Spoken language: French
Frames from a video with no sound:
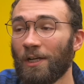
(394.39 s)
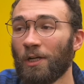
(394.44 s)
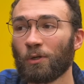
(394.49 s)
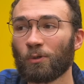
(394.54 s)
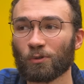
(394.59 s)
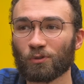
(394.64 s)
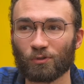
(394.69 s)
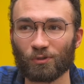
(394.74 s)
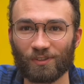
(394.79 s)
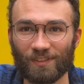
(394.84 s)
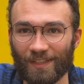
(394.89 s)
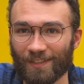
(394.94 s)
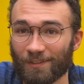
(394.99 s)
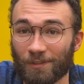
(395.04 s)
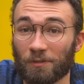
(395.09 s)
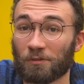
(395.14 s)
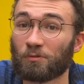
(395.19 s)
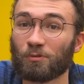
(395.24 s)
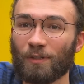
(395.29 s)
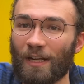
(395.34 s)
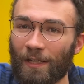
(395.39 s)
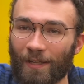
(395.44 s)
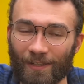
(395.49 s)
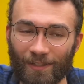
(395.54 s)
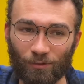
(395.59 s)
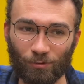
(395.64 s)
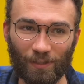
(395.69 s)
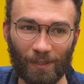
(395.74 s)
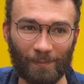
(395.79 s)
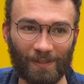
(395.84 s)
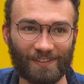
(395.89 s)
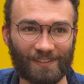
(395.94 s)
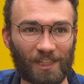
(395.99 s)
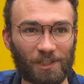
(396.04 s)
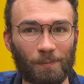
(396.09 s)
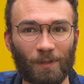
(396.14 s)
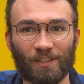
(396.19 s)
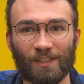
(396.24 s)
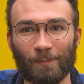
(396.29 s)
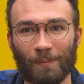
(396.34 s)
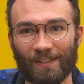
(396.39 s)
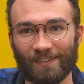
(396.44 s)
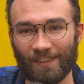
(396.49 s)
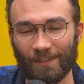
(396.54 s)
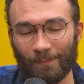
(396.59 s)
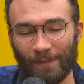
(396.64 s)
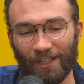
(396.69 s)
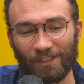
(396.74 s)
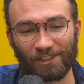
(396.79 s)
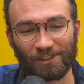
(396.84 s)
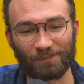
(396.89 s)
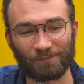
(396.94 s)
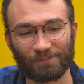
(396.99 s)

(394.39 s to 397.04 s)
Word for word: qu'on soutient tous, les, tous les messages portés par cette marche.